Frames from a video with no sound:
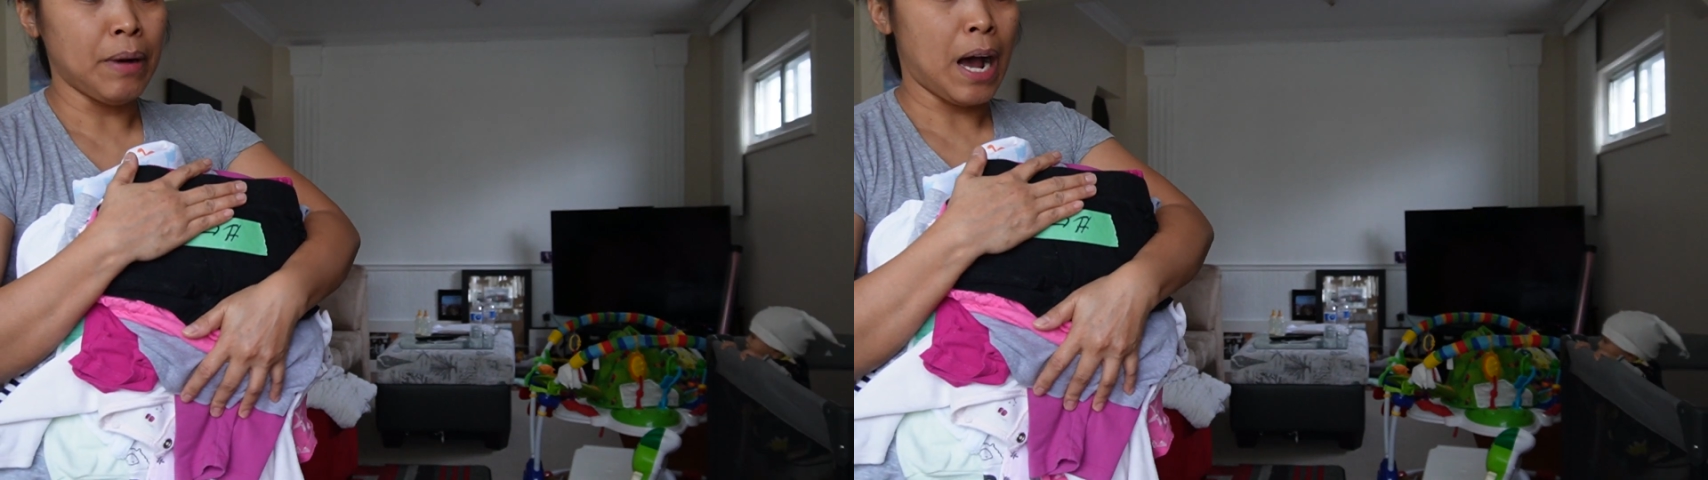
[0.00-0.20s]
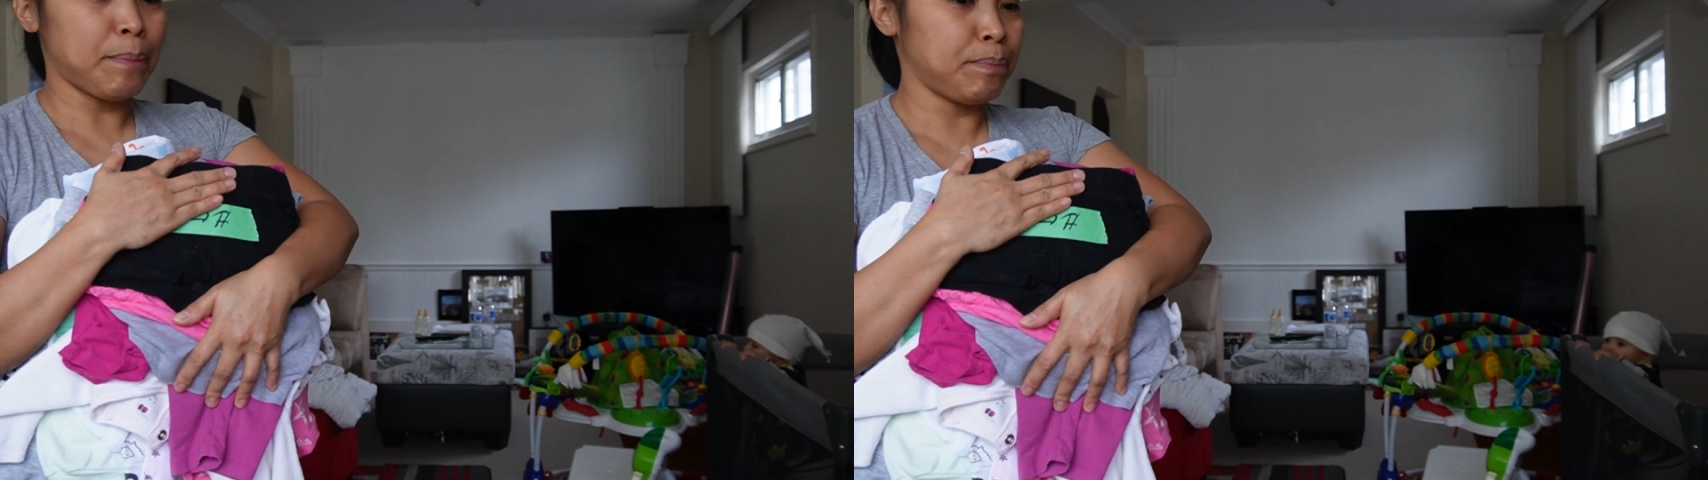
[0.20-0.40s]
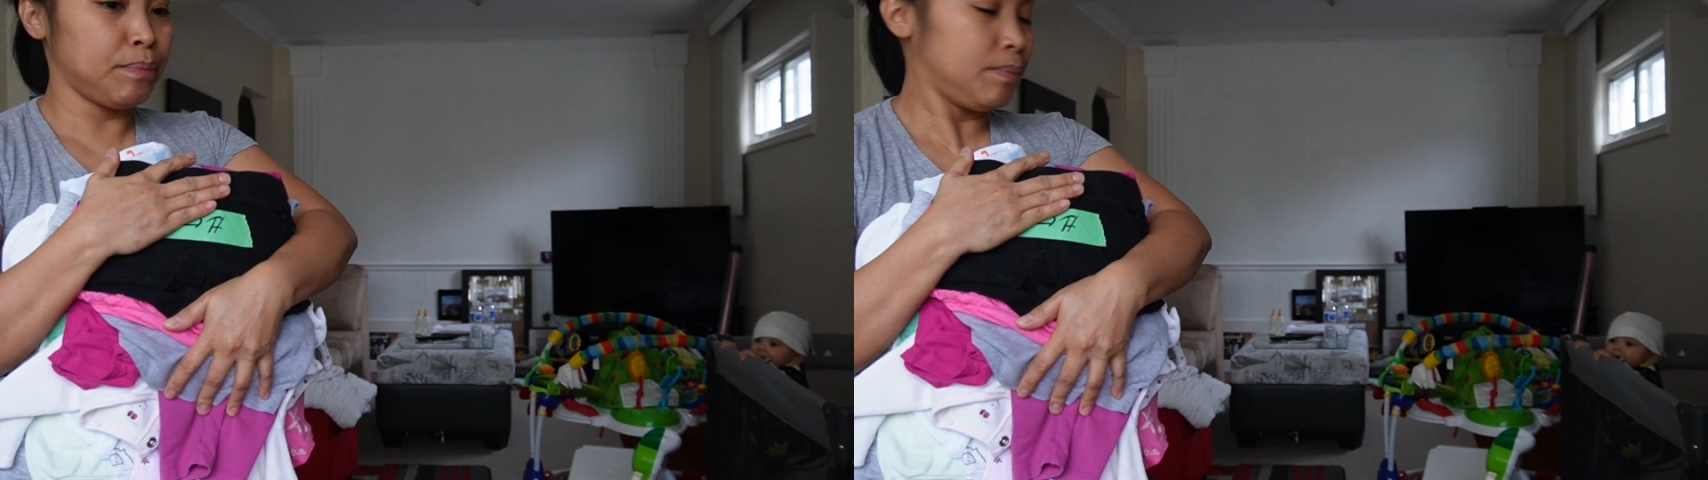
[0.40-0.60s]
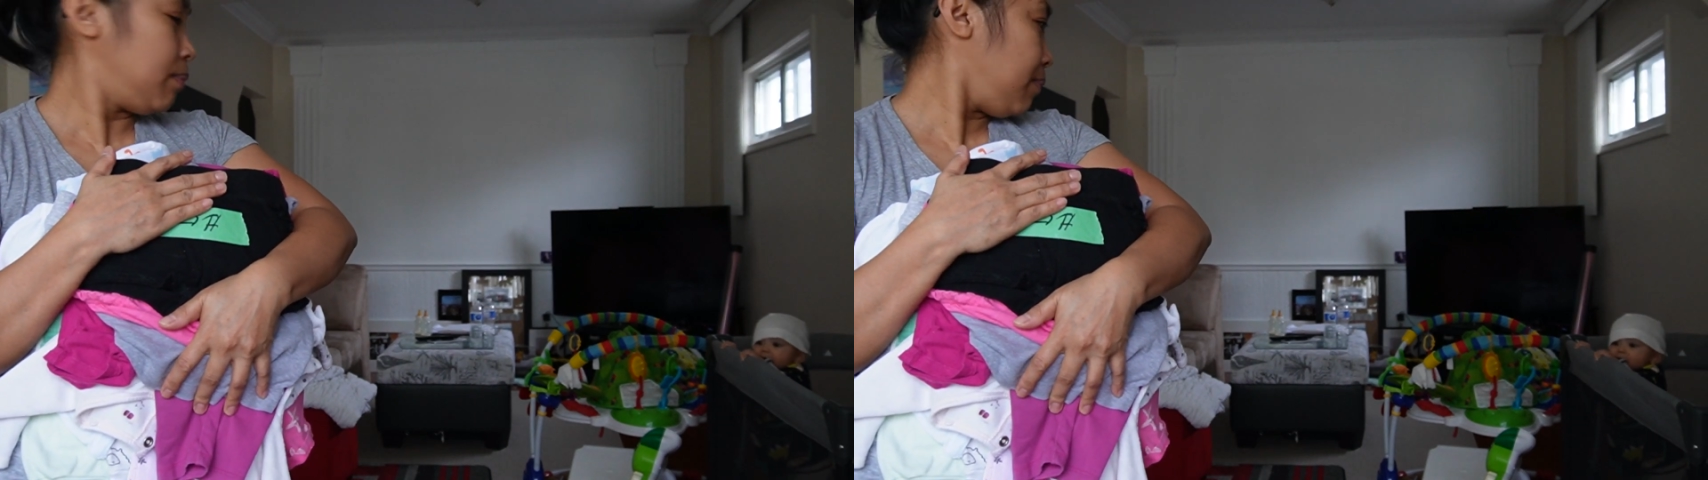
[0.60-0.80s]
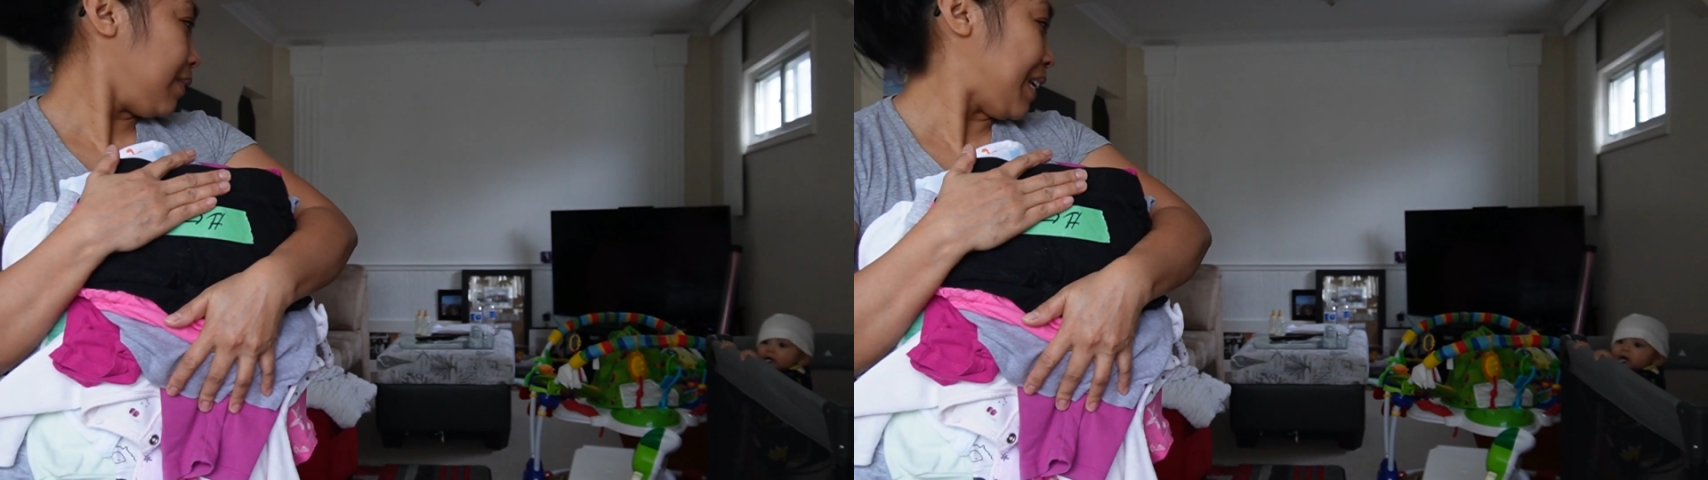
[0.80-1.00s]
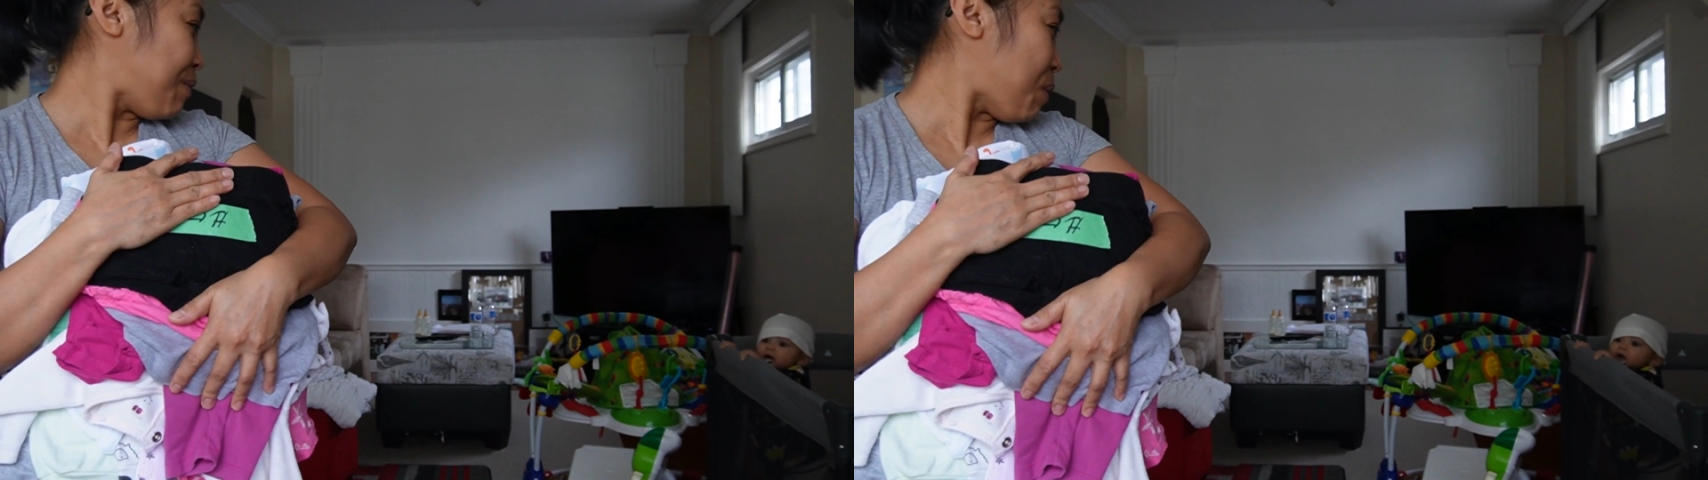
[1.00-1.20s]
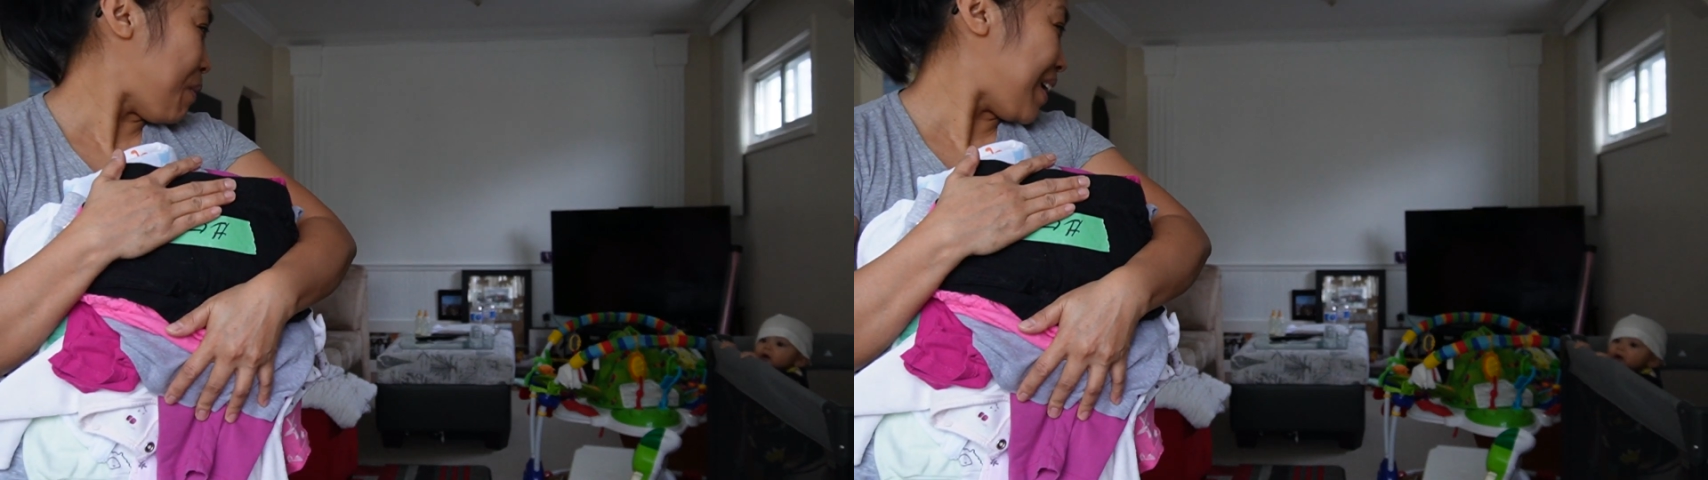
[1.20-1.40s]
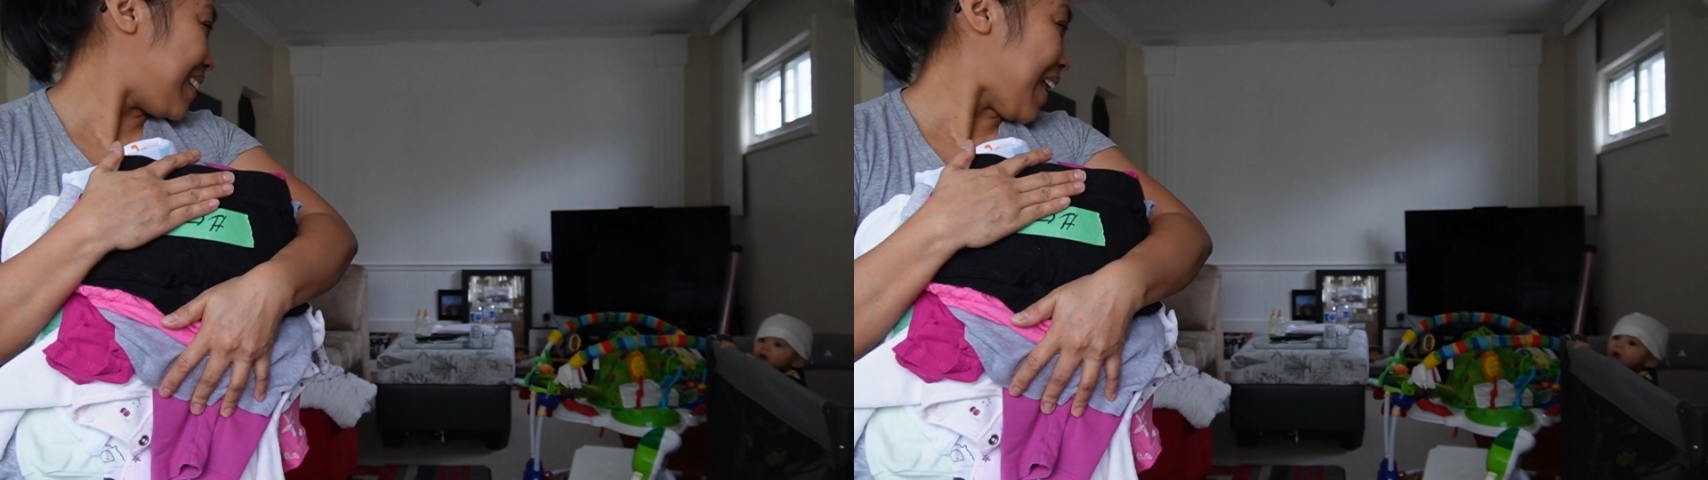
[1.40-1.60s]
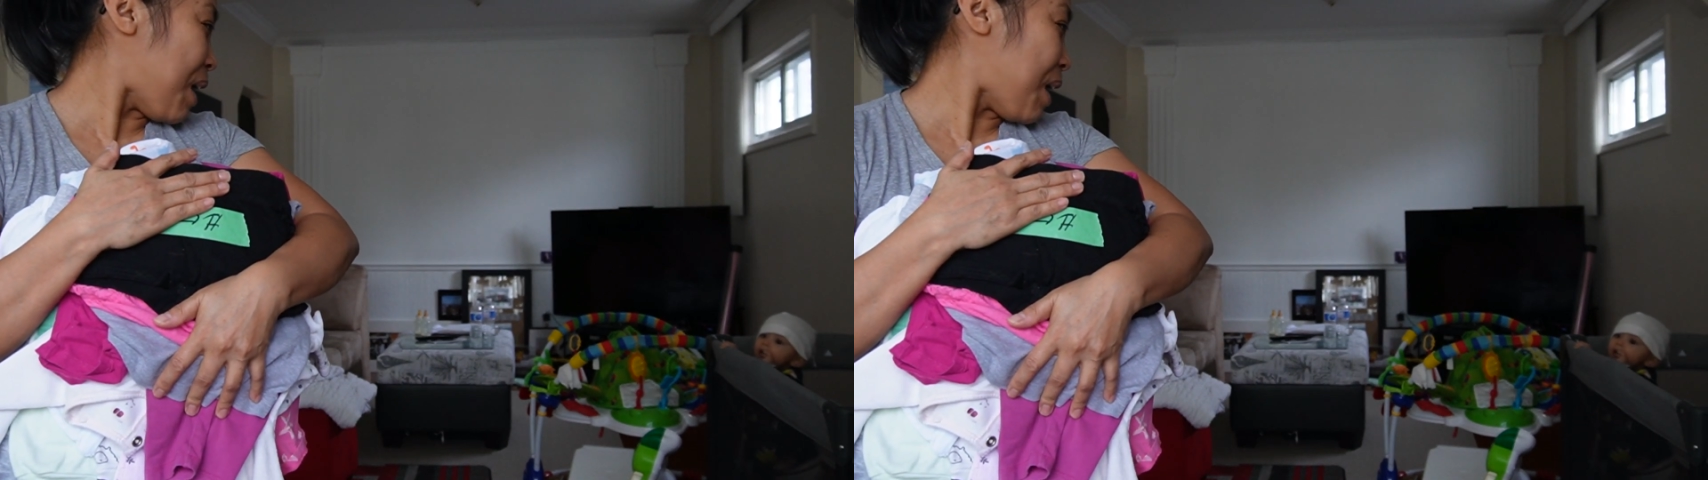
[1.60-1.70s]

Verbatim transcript: up giveaways,